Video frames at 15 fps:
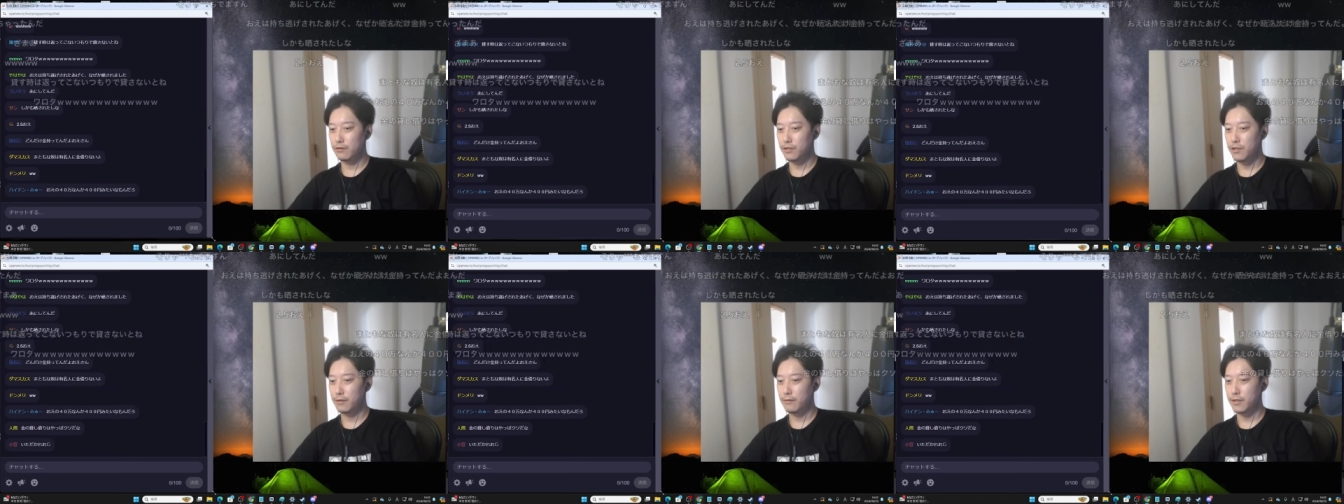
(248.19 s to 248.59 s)

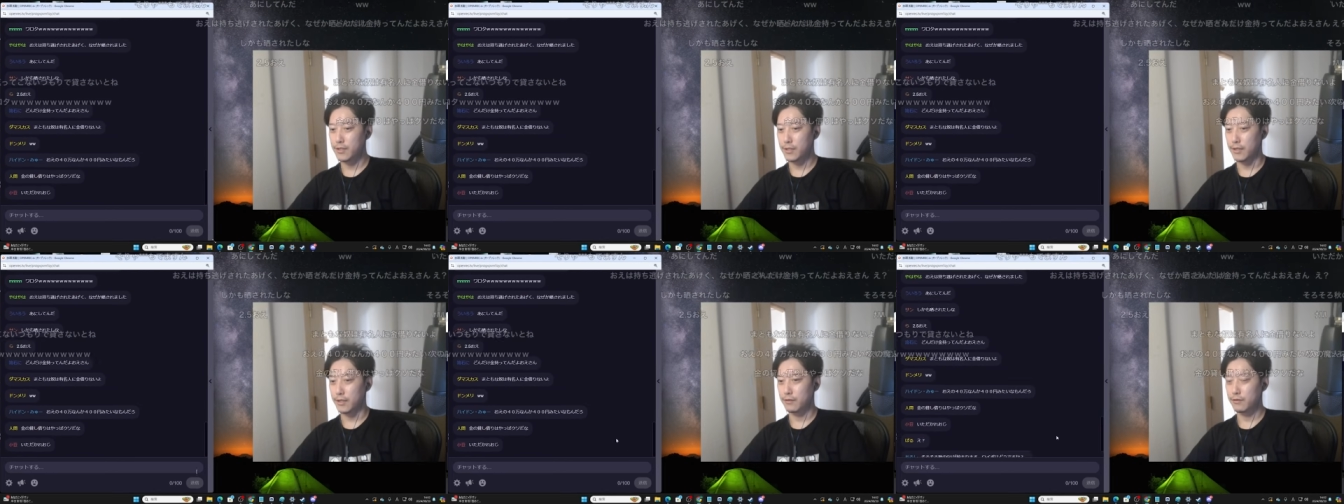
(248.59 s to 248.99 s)
していって
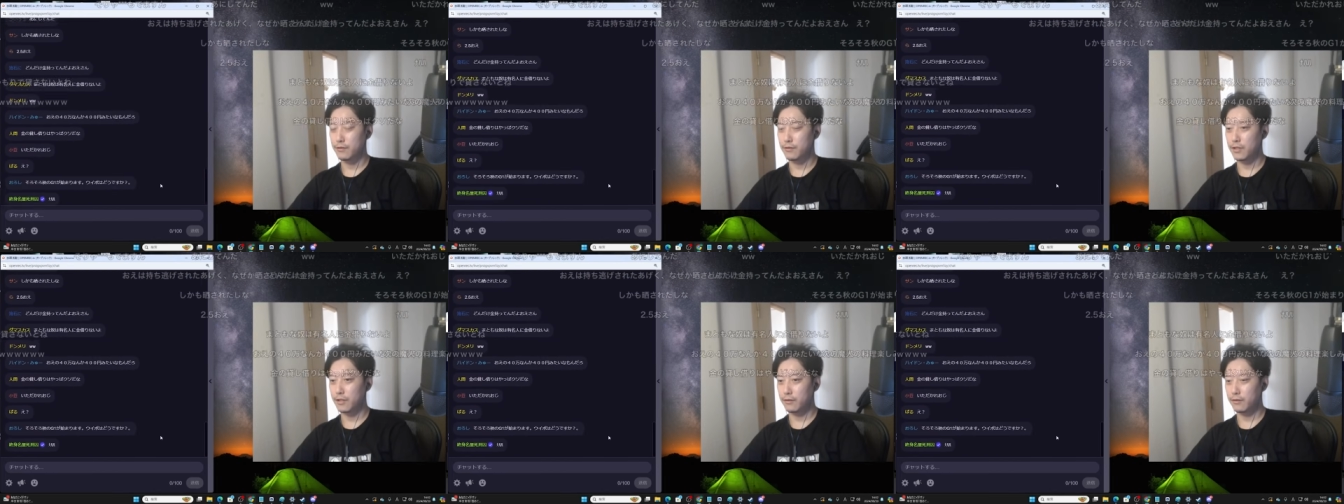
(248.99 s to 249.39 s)
さ
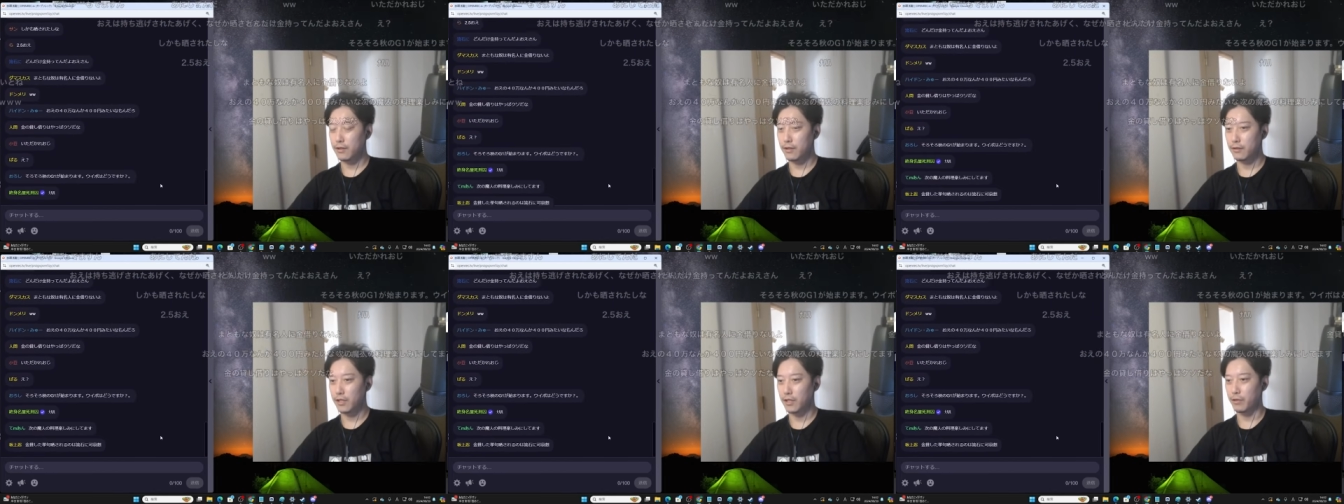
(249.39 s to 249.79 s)
使っ
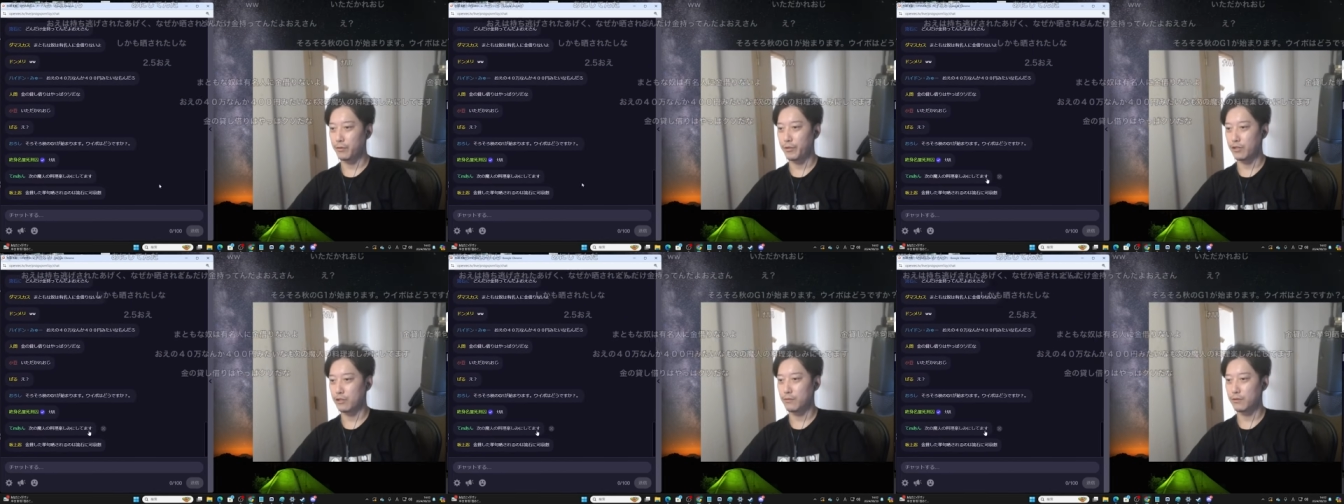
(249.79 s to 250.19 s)
たただ
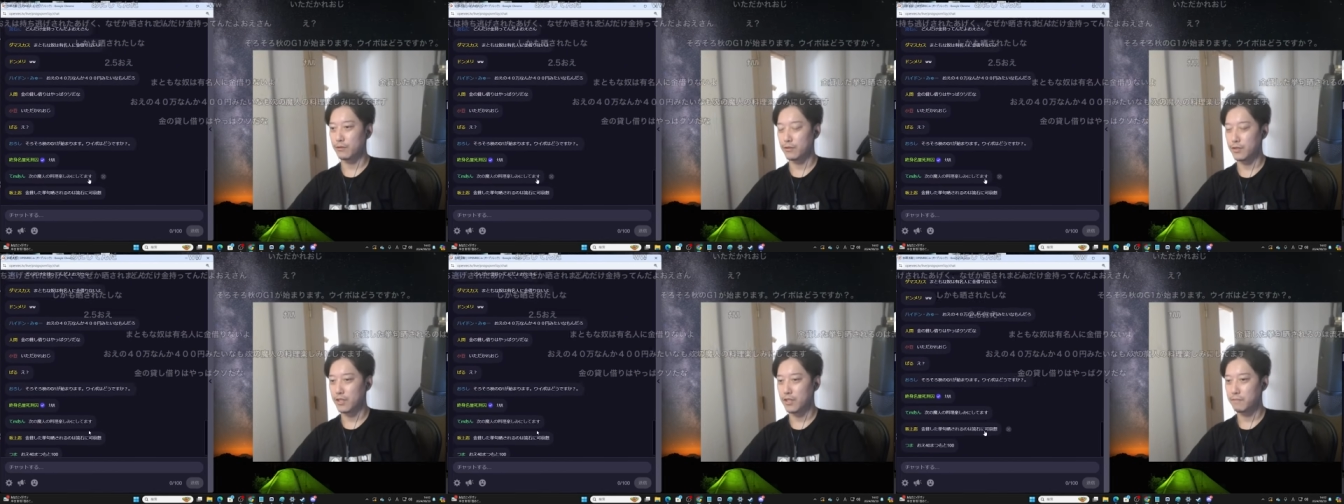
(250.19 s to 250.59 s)
の100万
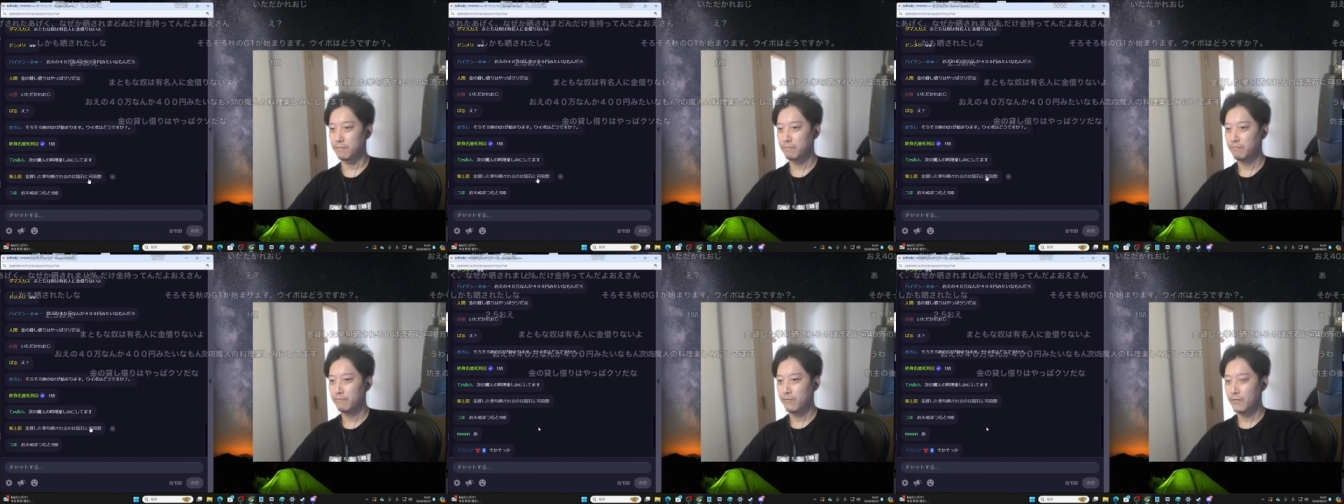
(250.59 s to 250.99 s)
とさ
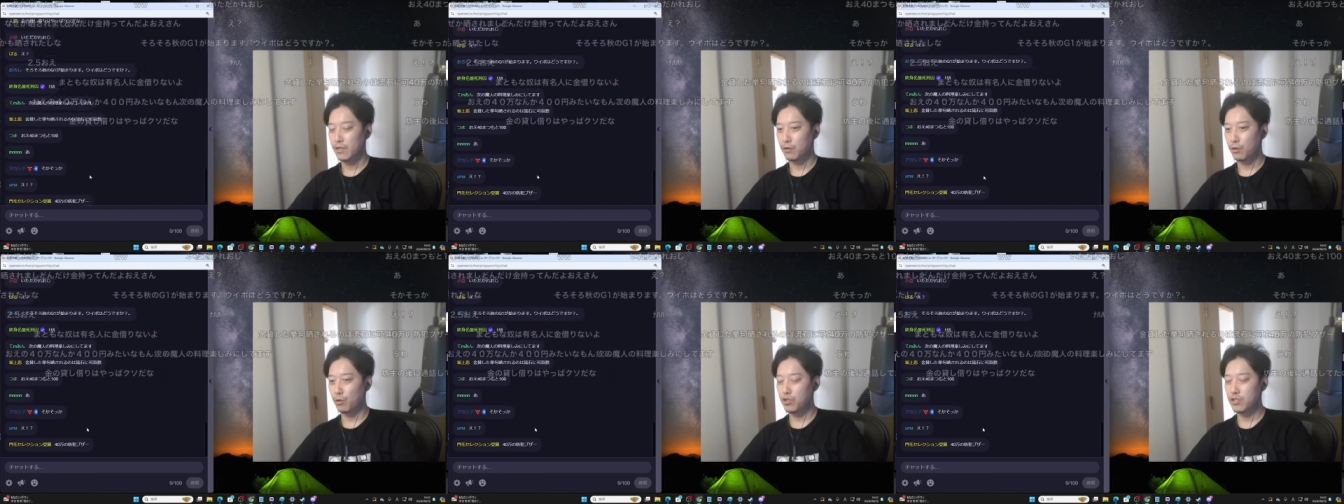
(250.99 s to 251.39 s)

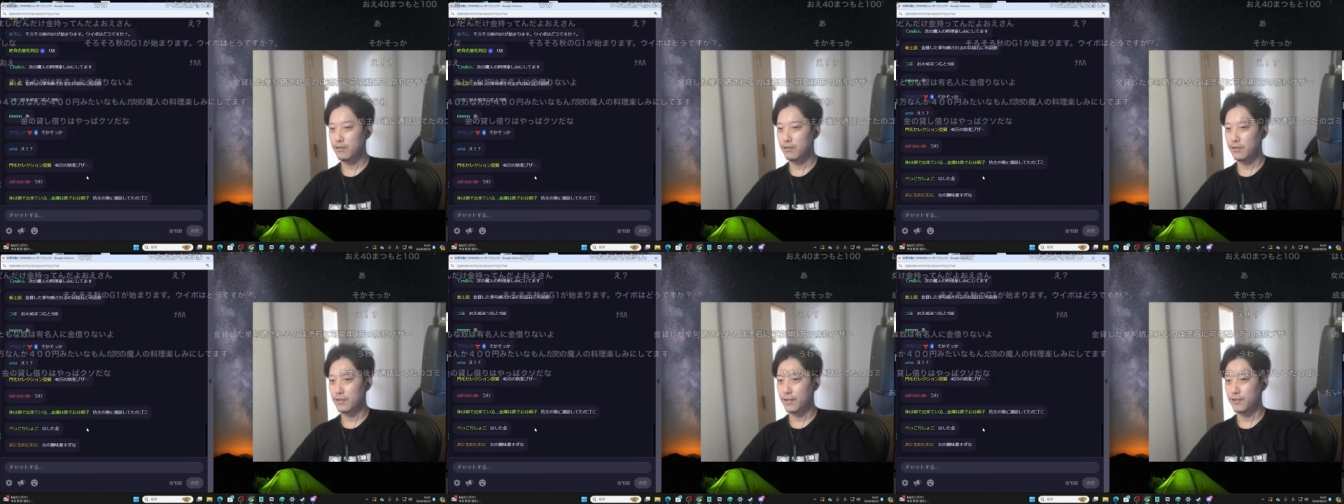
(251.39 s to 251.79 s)
個
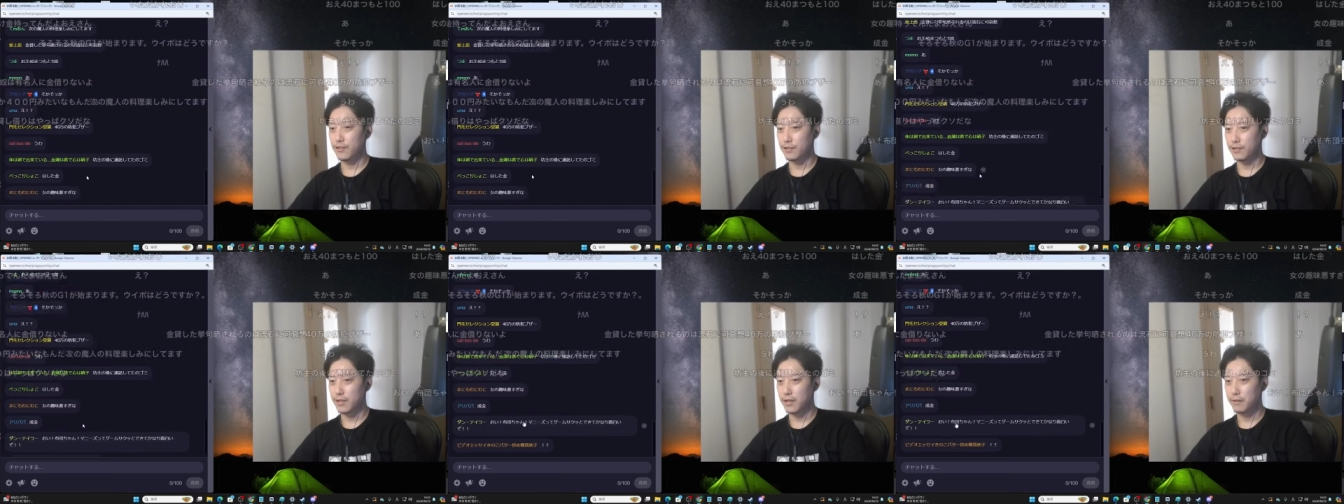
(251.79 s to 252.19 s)
人に対し
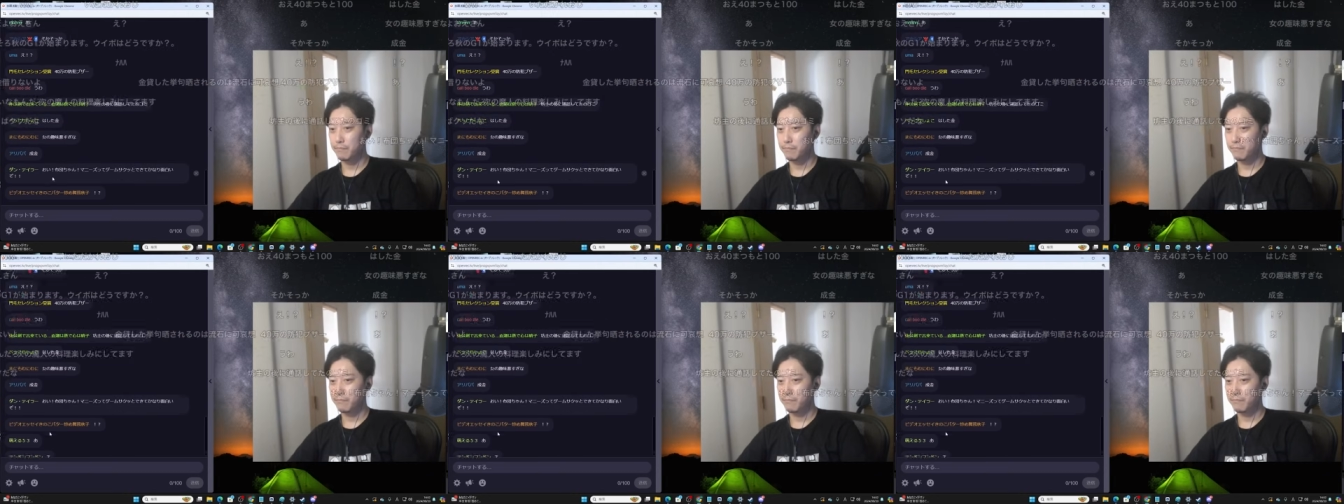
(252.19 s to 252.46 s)
てさ